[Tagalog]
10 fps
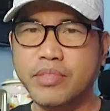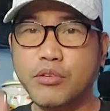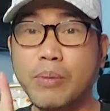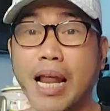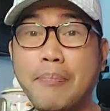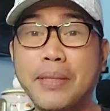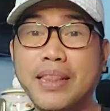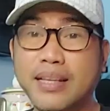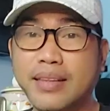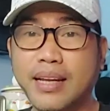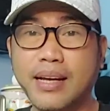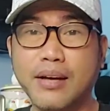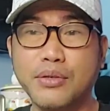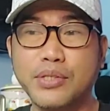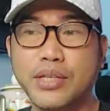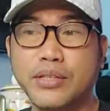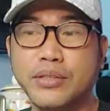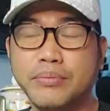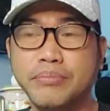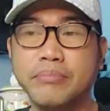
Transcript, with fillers: Kung malapit lang talaga ako sa iyo,